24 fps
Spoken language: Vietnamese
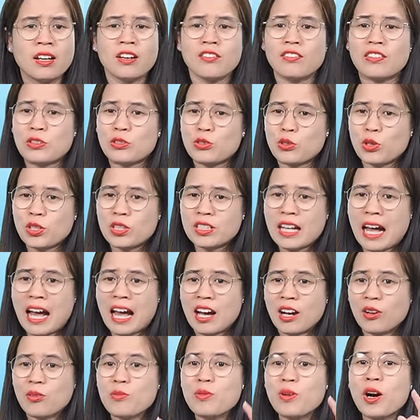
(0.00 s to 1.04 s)
và rồi
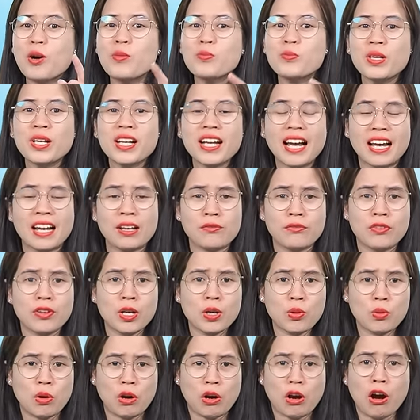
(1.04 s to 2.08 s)
ta cũng không thích hành vi
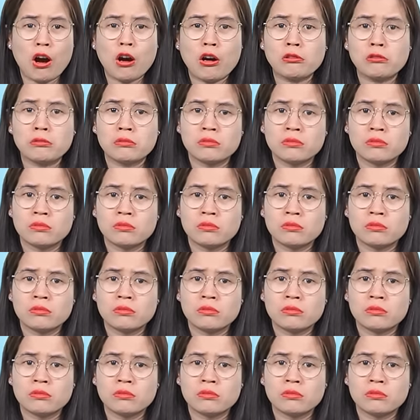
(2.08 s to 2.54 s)
của con